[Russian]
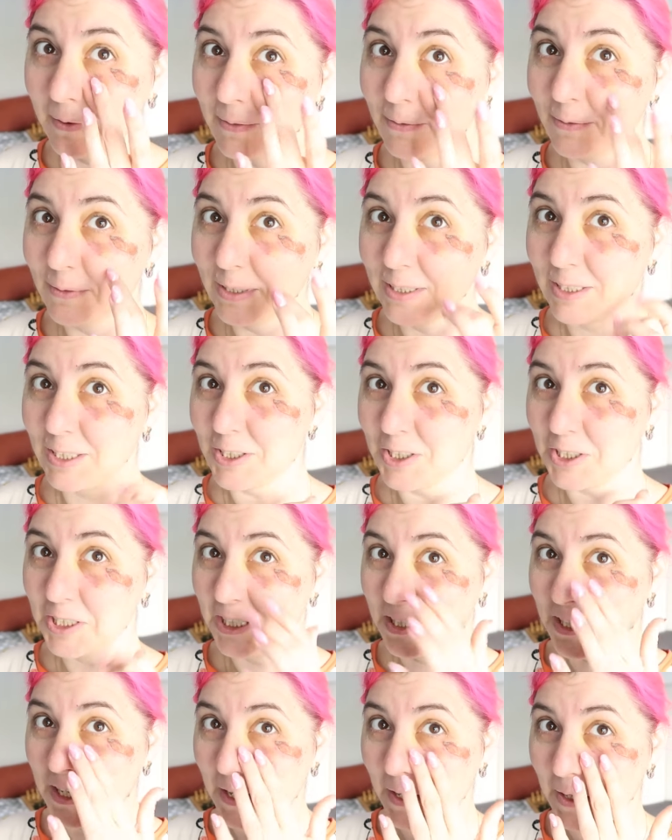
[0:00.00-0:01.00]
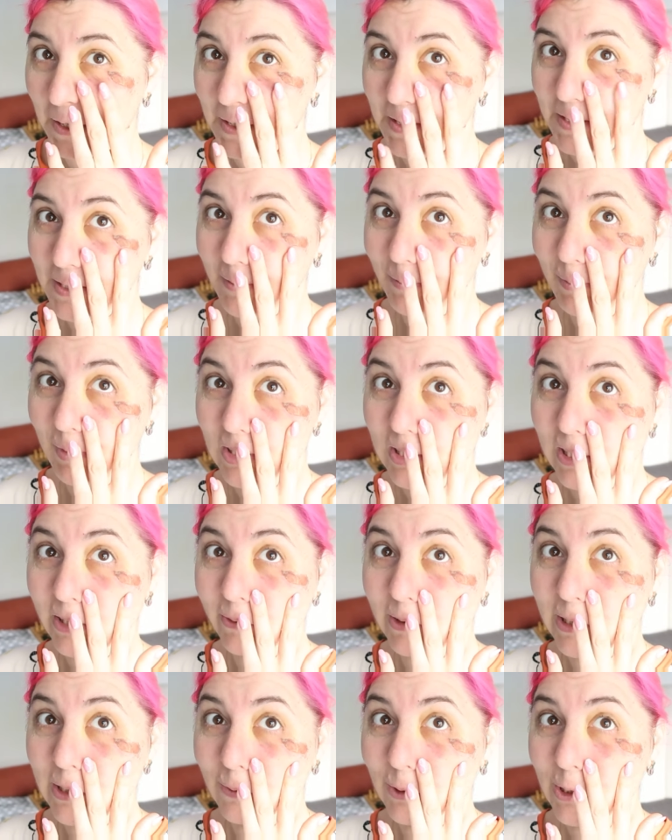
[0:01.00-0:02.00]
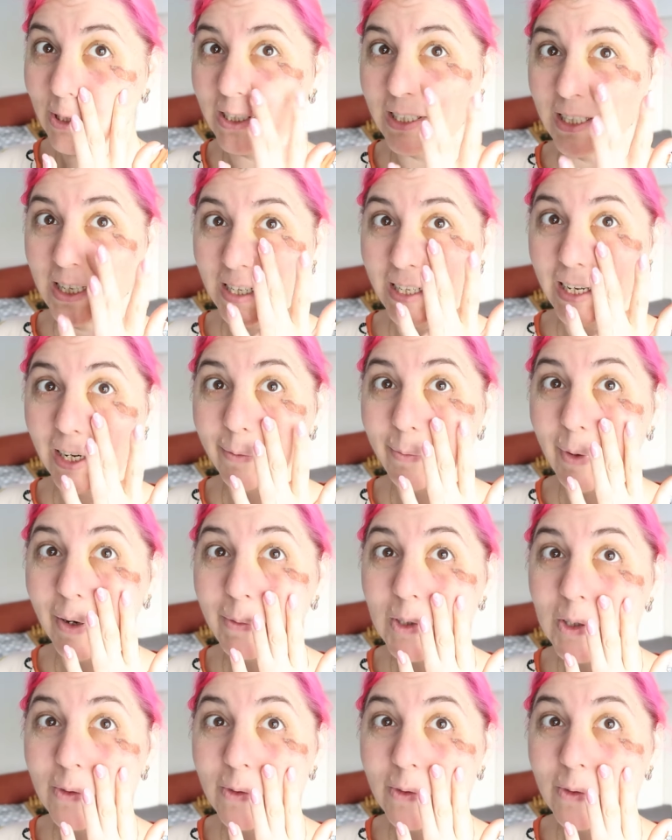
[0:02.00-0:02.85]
вытащить из своего синяка